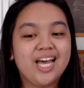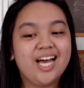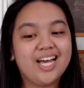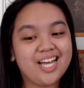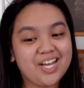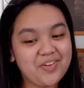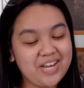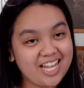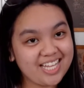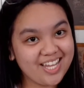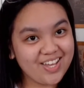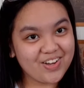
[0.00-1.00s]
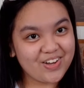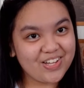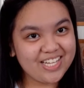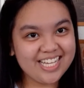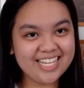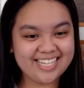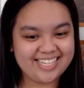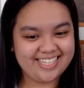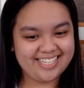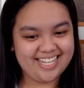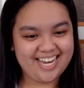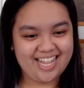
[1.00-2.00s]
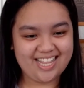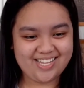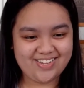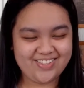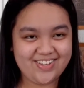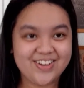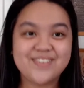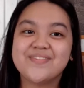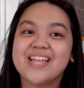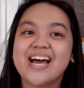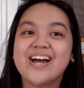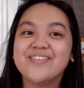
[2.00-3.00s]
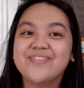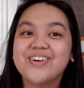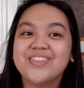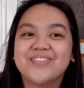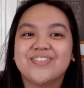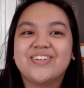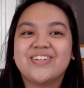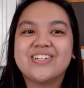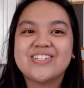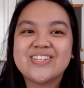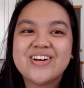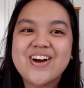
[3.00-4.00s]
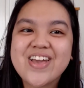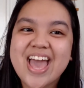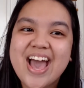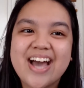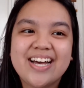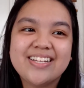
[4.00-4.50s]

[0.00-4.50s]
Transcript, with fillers: ang gagawin natin ngayon, titignan natin yung loob ng photobook. So, yeah.